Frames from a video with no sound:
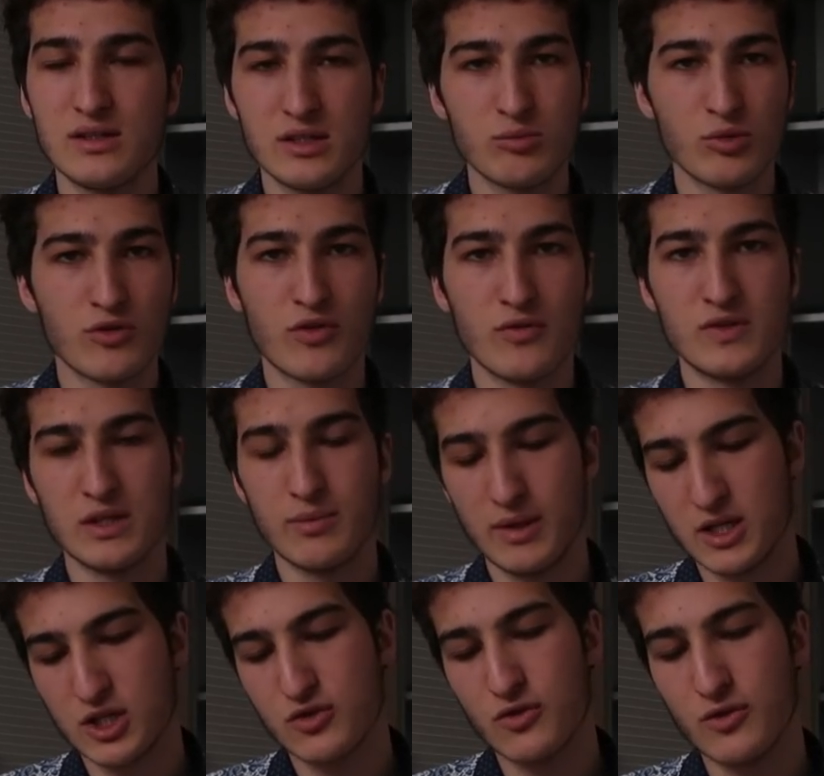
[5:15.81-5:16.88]
57
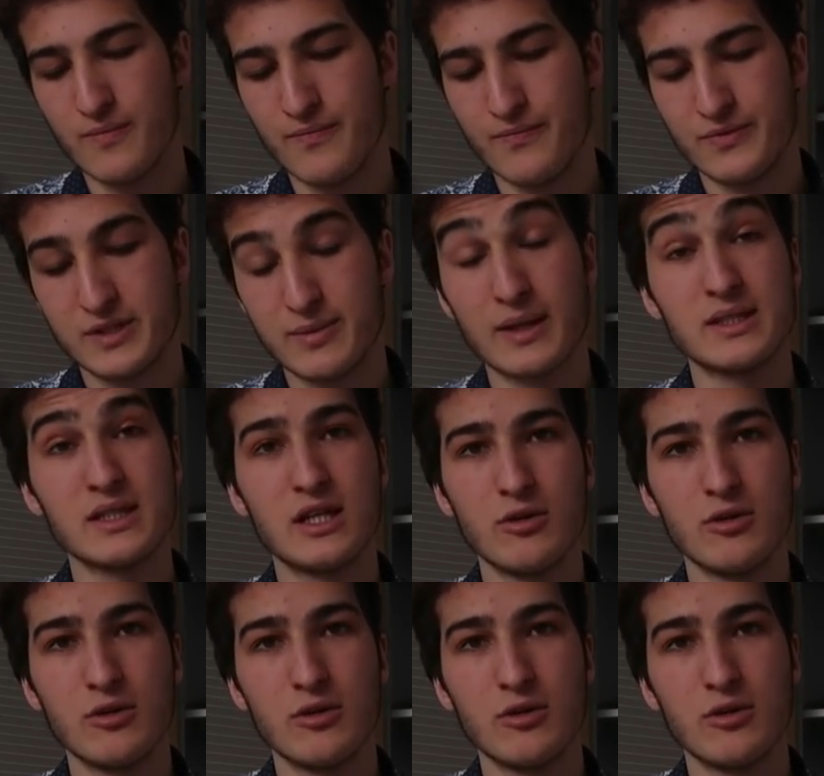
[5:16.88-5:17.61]
Meter Schwimmen, 20